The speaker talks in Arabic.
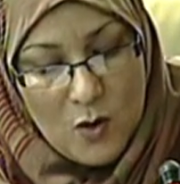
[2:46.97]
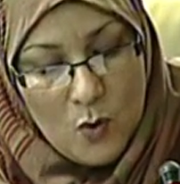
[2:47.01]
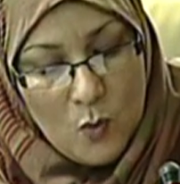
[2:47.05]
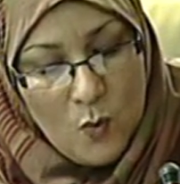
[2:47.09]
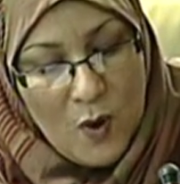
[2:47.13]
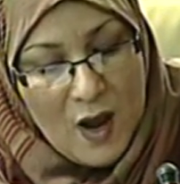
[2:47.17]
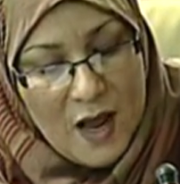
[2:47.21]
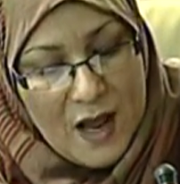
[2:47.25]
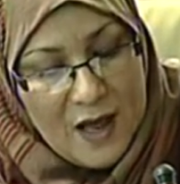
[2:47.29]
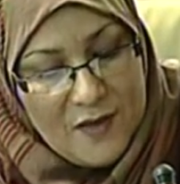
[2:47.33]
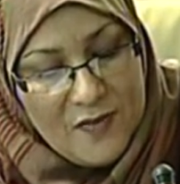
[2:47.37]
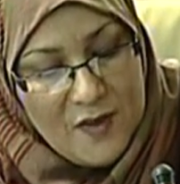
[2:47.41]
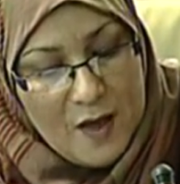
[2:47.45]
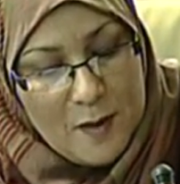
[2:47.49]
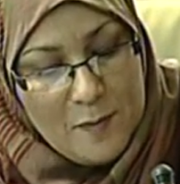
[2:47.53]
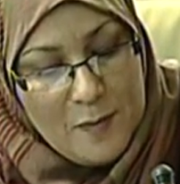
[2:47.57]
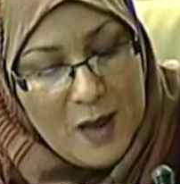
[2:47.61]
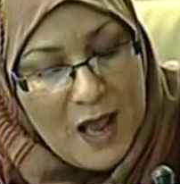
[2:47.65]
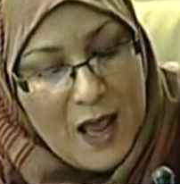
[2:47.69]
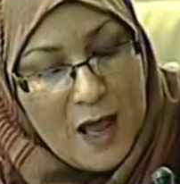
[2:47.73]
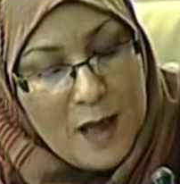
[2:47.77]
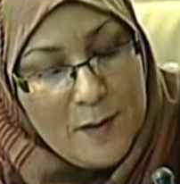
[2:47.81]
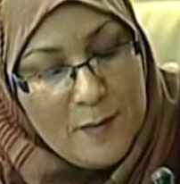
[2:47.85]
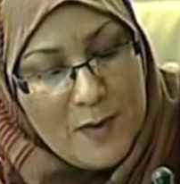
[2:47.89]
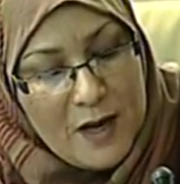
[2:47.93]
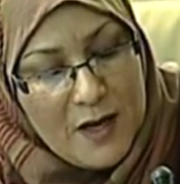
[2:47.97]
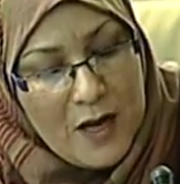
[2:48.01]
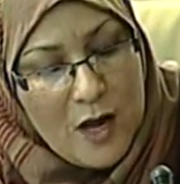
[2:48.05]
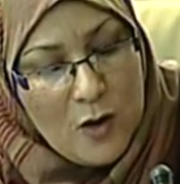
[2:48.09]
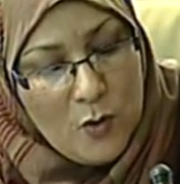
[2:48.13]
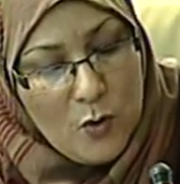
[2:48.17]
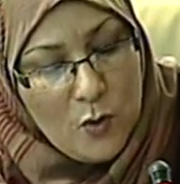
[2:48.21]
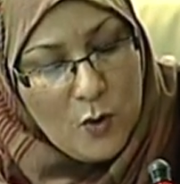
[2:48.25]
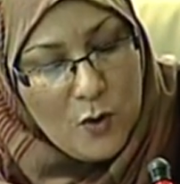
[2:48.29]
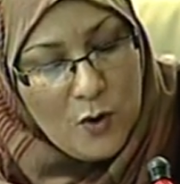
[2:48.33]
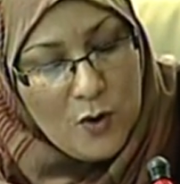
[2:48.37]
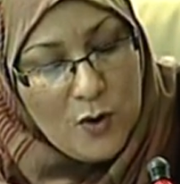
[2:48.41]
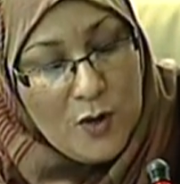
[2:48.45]
وهذا ما
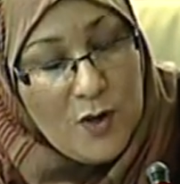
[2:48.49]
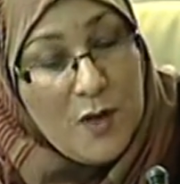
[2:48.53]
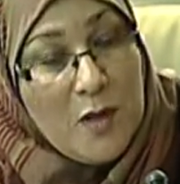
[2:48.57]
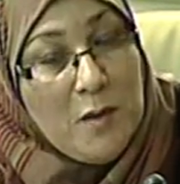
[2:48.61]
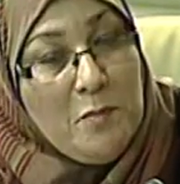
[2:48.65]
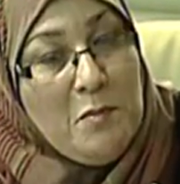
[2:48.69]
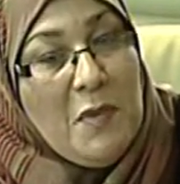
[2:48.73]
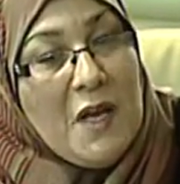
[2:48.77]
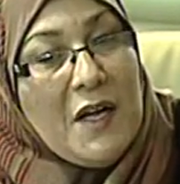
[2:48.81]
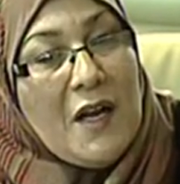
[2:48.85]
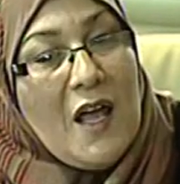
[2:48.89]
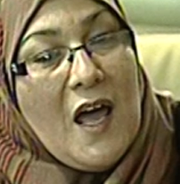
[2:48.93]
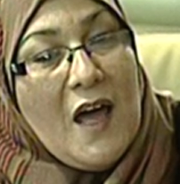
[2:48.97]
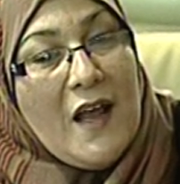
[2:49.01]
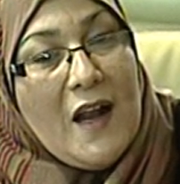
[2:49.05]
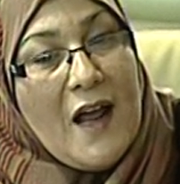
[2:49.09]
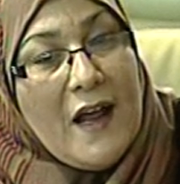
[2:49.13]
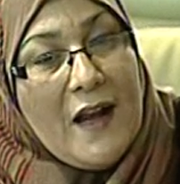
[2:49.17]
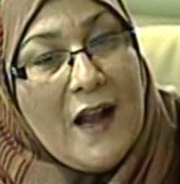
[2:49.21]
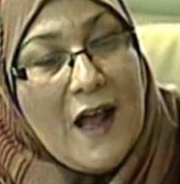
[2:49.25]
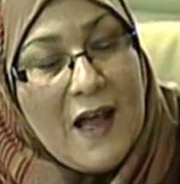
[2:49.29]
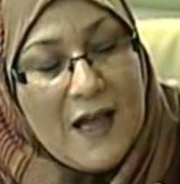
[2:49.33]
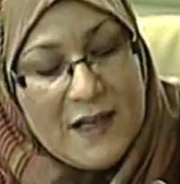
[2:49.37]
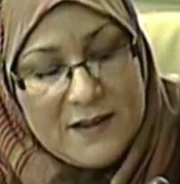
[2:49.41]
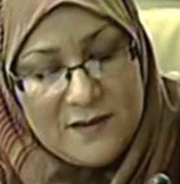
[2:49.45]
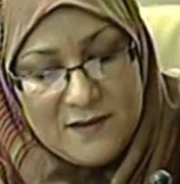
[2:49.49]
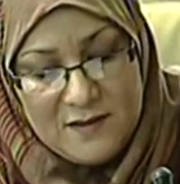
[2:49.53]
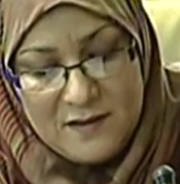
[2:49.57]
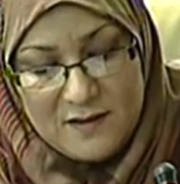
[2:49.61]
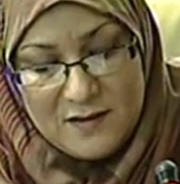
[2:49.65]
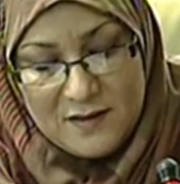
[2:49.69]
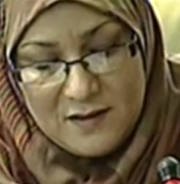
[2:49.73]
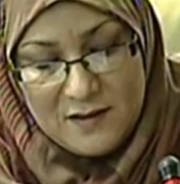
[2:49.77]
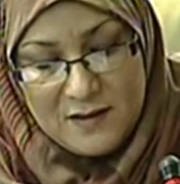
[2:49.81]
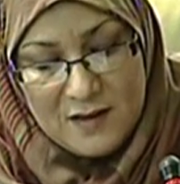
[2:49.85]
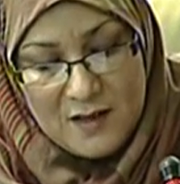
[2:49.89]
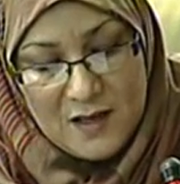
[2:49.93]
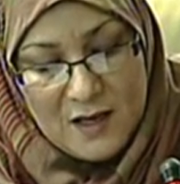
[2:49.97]
حمله من قرارات
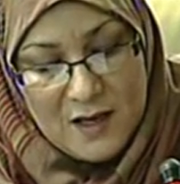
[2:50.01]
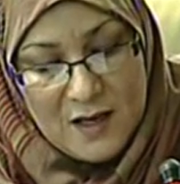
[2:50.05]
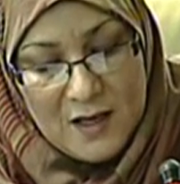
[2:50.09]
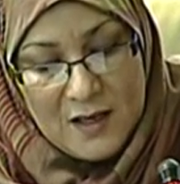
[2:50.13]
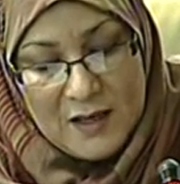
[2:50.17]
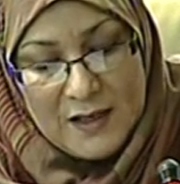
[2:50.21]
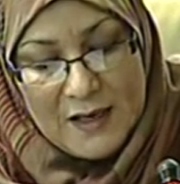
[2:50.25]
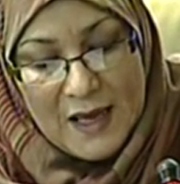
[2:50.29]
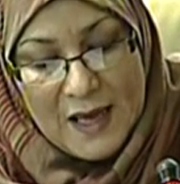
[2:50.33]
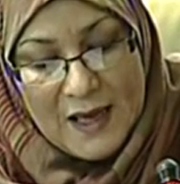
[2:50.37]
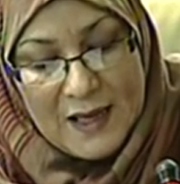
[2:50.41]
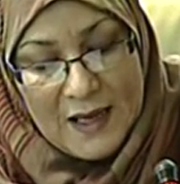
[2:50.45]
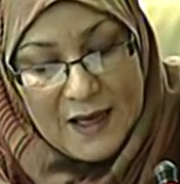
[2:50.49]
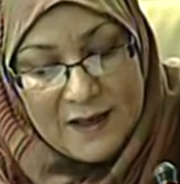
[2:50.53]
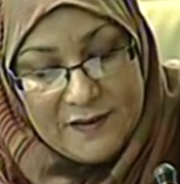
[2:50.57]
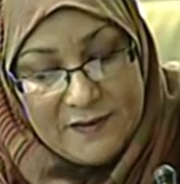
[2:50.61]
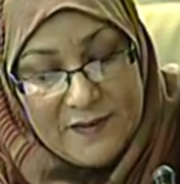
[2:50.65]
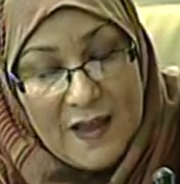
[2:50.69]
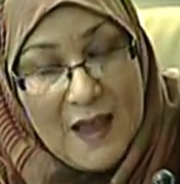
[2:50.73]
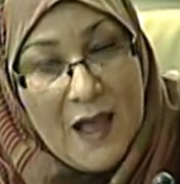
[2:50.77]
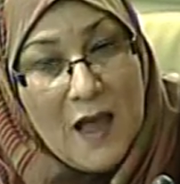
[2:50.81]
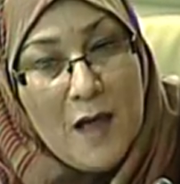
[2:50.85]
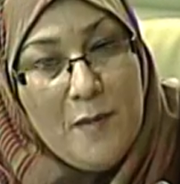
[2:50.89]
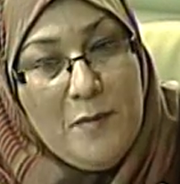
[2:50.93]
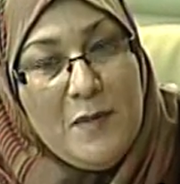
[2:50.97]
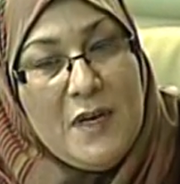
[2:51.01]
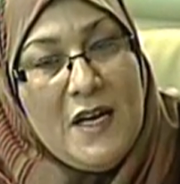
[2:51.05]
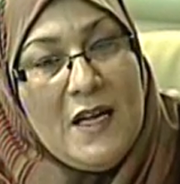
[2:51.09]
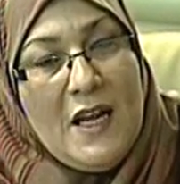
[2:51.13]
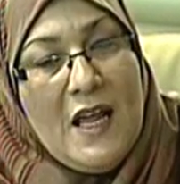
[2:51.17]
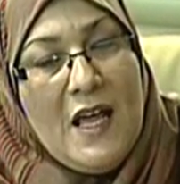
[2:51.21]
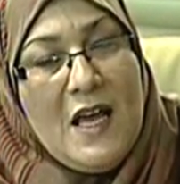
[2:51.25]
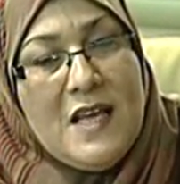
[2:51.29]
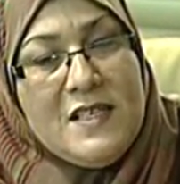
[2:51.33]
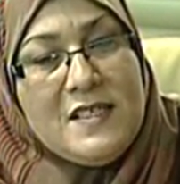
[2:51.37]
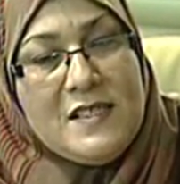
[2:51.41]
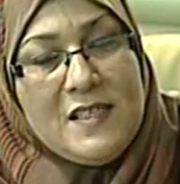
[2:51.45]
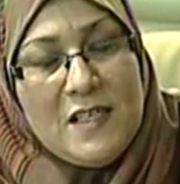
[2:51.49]
كإعدام
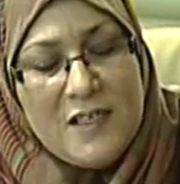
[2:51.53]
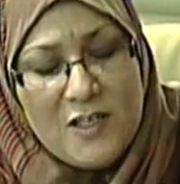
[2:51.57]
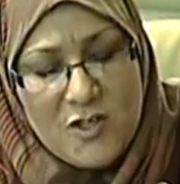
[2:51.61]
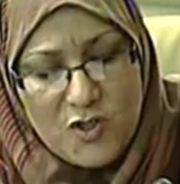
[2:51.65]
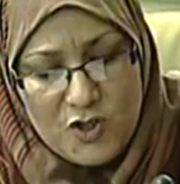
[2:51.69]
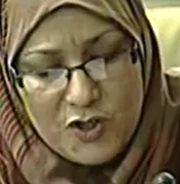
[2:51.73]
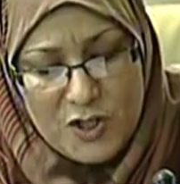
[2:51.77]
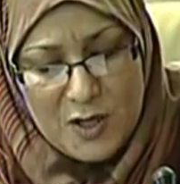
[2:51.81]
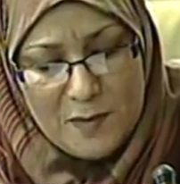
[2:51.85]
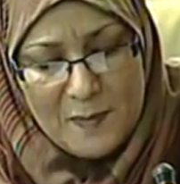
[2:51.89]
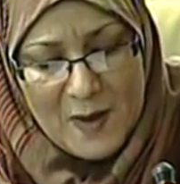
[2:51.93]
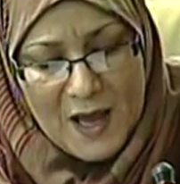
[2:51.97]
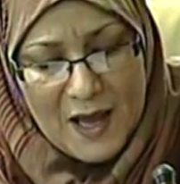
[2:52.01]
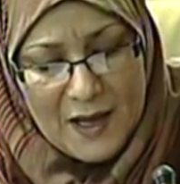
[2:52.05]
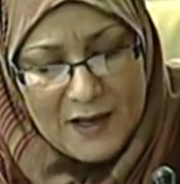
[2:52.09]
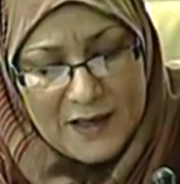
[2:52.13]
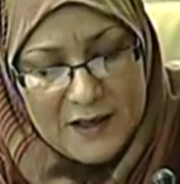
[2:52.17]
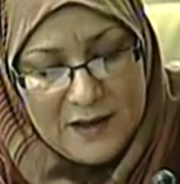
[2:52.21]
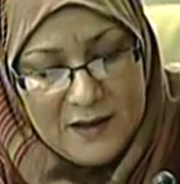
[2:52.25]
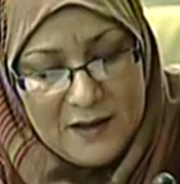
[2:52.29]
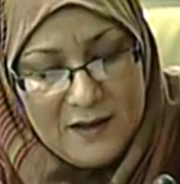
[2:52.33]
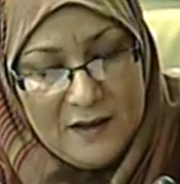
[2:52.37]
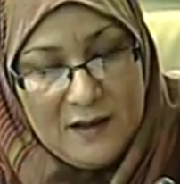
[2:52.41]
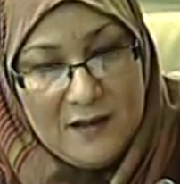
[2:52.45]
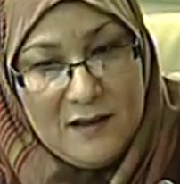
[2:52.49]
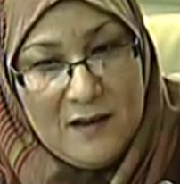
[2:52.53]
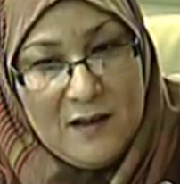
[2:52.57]
للحس الاجتماعي